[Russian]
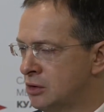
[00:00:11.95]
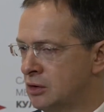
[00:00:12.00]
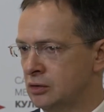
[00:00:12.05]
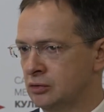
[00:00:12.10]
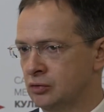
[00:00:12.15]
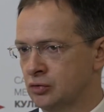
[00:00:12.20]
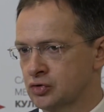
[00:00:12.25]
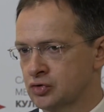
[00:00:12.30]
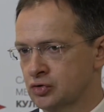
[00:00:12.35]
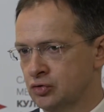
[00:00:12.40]

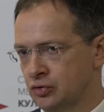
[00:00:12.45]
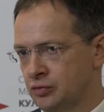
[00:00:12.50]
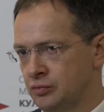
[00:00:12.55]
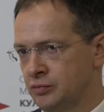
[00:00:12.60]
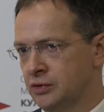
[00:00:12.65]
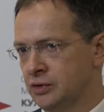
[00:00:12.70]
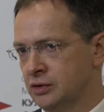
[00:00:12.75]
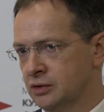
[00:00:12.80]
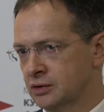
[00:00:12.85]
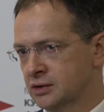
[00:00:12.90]
но и с
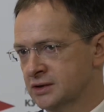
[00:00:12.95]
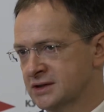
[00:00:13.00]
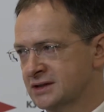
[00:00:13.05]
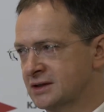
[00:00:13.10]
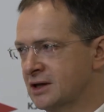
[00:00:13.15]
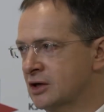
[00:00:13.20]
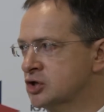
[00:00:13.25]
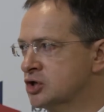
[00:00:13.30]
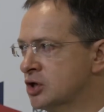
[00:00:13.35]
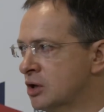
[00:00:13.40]
людьми
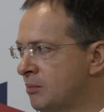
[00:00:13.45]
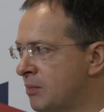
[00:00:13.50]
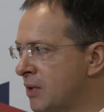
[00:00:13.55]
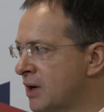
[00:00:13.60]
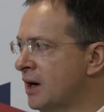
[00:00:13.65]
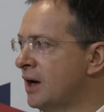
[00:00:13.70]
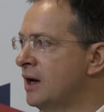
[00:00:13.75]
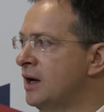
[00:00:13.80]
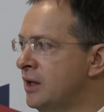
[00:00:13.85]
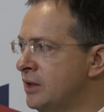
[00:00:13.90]
старших
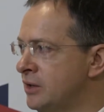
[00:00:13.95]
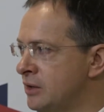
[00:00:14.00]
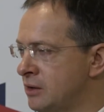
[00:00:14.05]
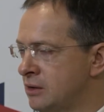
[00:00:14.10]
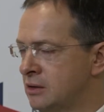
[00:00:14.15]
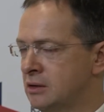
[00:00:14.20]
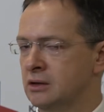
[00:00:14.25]
поколений.